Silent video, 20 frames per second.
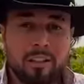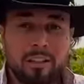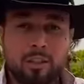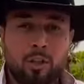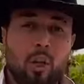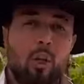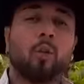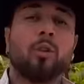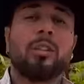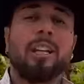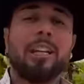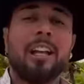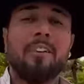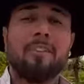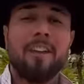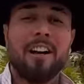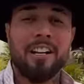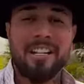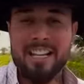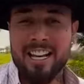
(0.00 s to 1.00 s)
tô cuidando da
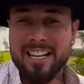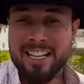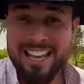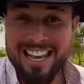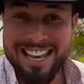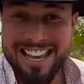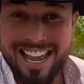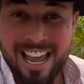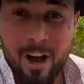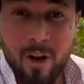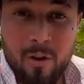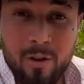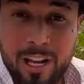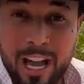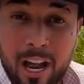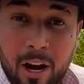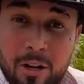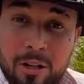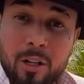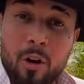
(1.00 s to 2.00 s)
fazenda e eu
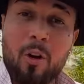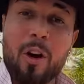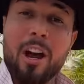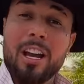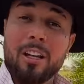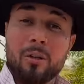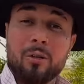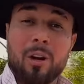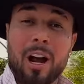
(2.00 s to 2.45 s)
quero ser o rei do